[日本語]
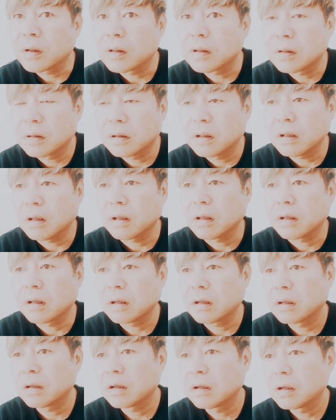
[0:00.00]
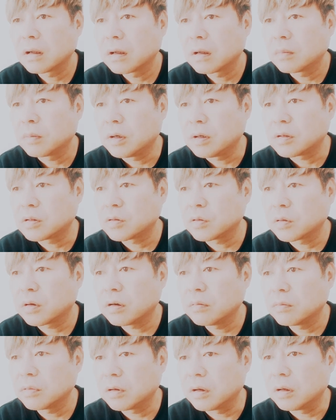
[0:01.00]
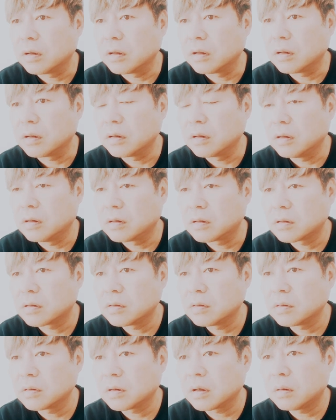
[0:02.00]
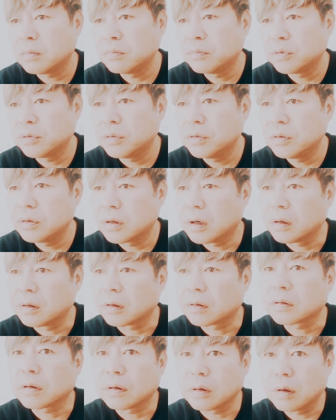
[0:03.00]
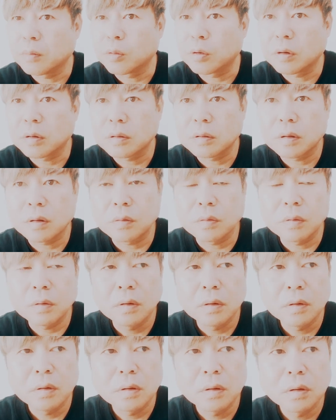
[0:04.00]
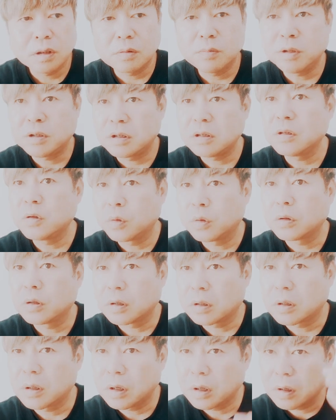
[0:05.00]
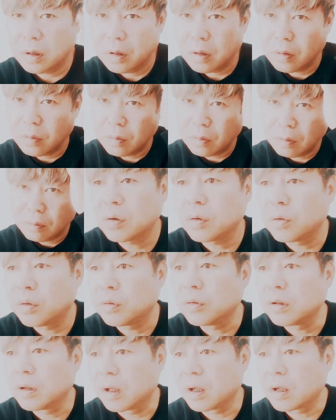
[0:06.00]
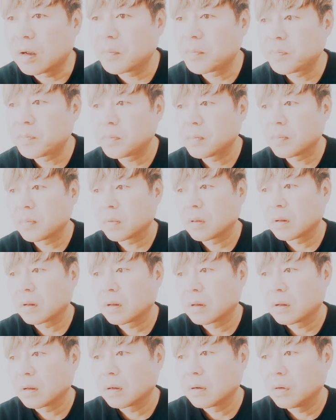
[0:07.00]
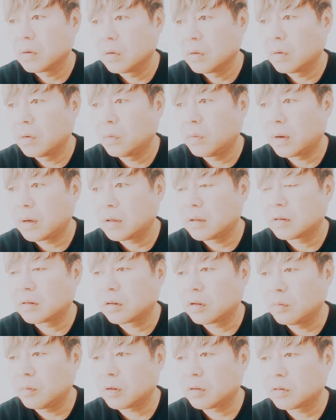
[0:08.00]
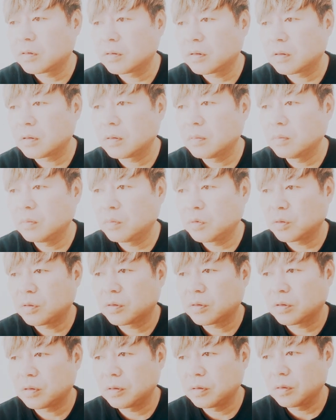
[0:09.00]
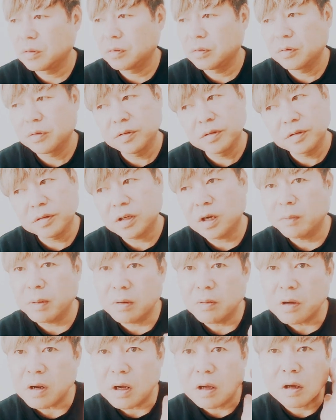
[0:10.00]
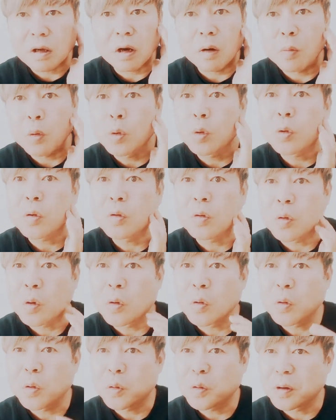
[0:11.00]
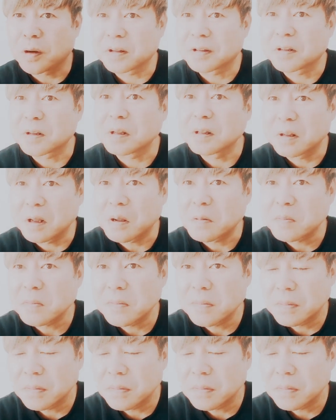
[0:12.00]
らって、1週間ぐらい、1週間分ぐらいですかね、もらったの。地道に飲んでて。今日飲んで終わりですけど、まあず、もう、2日目ぐらいからもうほとんど良くなってたんで、